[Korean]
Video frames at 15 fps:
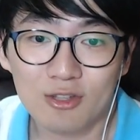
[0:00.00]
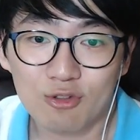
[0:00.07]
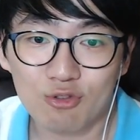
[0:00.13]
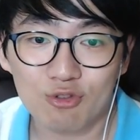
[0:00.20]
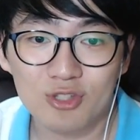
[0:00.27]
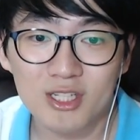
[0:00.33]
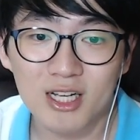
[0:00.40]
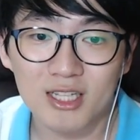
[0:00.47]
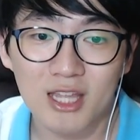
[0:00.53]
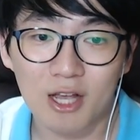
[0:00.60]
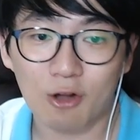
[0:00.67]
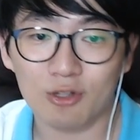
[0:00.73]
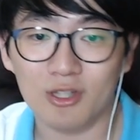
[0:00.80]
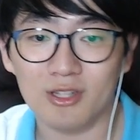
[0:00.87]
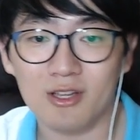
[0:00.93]
유지가
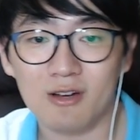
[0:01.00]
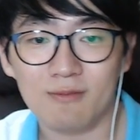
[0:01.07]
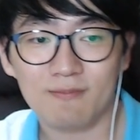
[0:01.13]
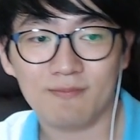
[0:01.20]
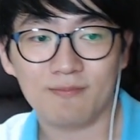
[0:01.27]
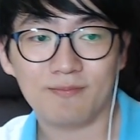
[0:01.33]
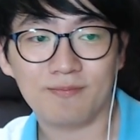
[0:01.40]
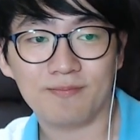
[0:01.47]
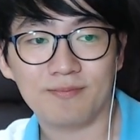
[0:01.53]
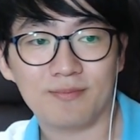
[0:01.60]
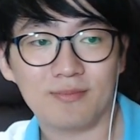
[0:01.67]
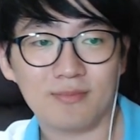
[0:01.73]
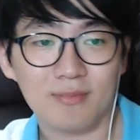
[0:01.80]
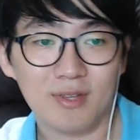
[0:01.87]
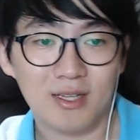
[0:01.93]
되거든요.
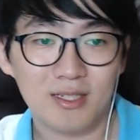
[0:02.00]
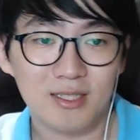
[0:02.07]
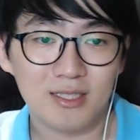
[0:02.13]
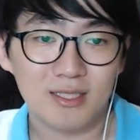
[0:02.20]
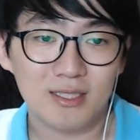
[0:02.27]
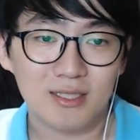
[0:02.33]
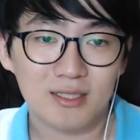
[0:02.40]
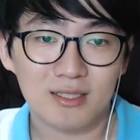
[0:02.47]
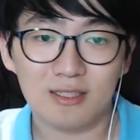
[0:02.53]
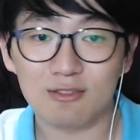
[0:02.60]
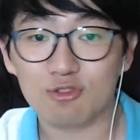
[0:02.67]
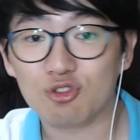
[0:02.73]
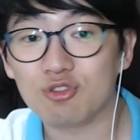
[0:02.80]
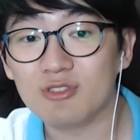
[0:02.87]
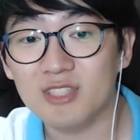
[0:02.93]
그
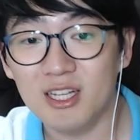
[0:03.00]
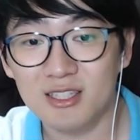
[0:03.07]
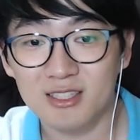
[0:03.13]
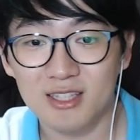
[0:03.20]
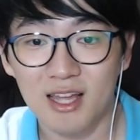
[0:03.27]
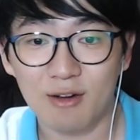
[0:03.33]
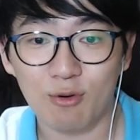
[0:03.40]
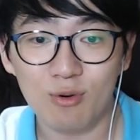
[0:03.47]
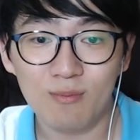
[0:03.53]
중세 시대로